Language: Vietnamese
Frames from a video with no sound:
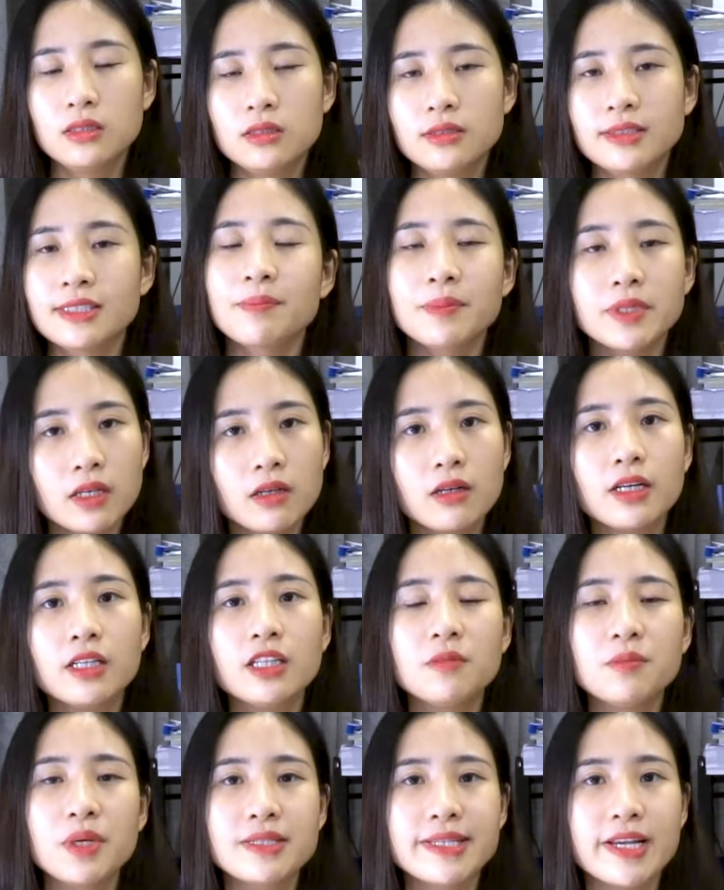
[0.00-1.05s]
sắp tới
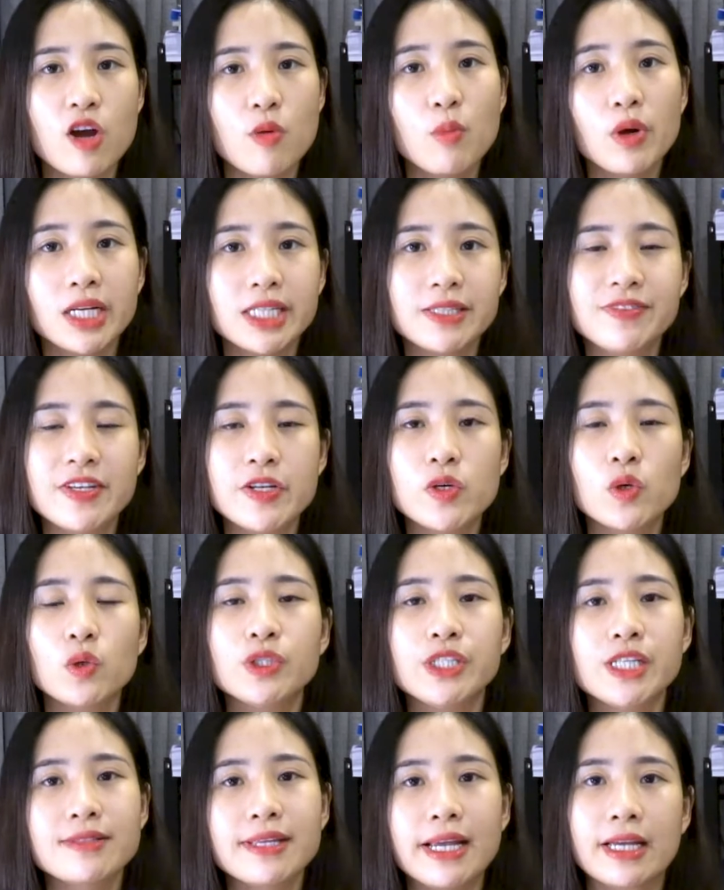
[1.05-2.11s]
thì mình sẽ có một cái video
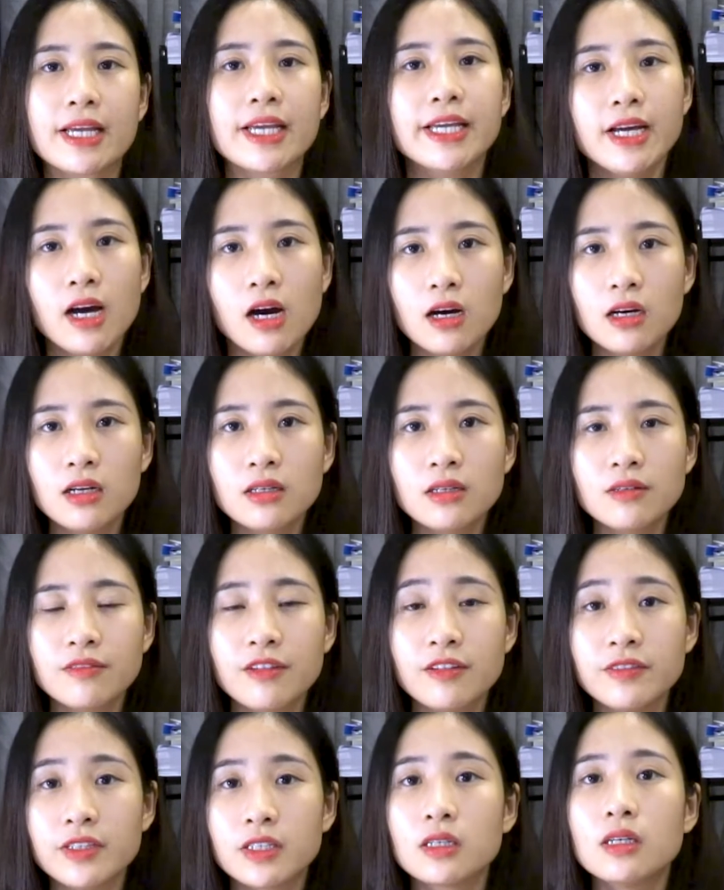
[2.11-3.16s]
chia sẻ kỹ hơn
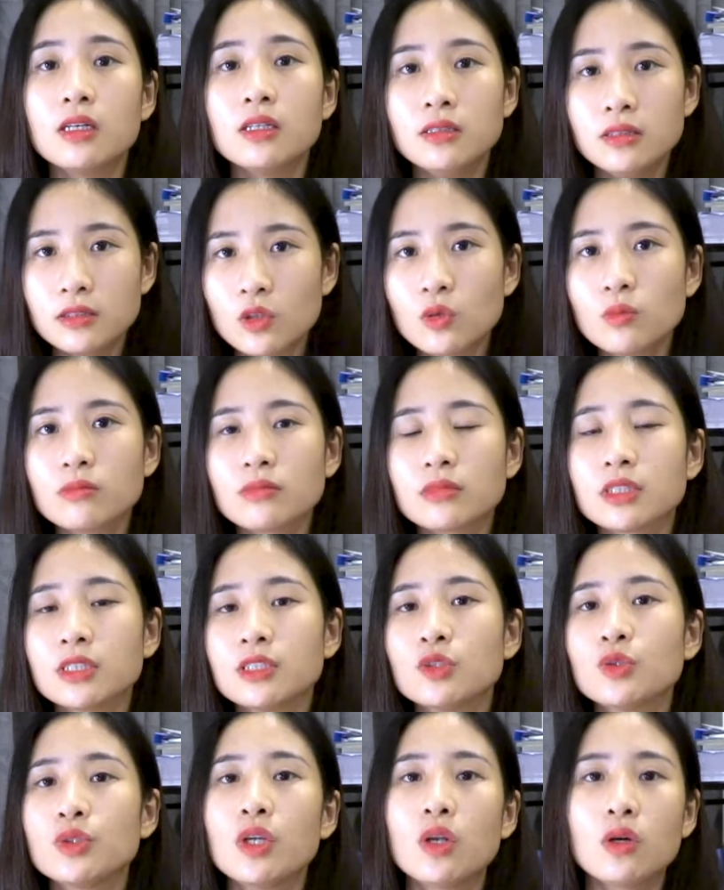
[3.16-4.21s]
về việc ứng dụng
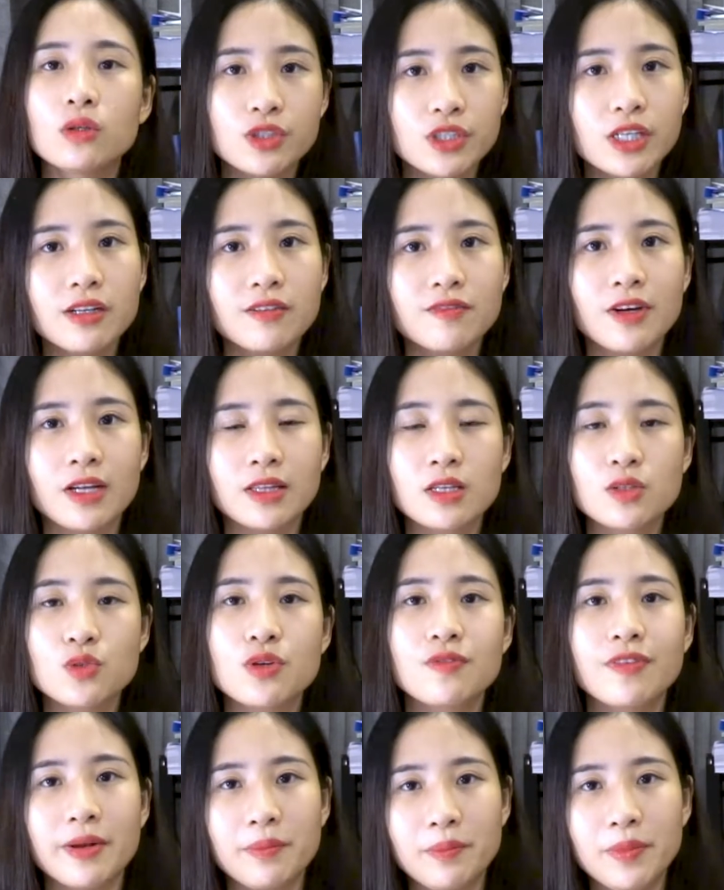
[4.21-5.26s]
tư duy logic và tư duy
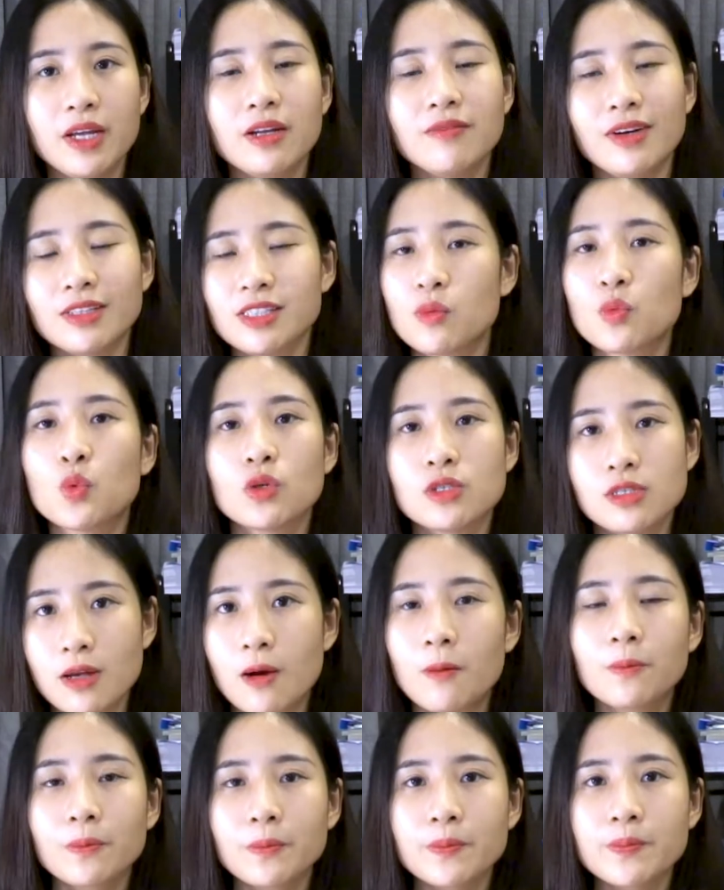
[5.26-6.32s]
phản biện vào trong cuộc sống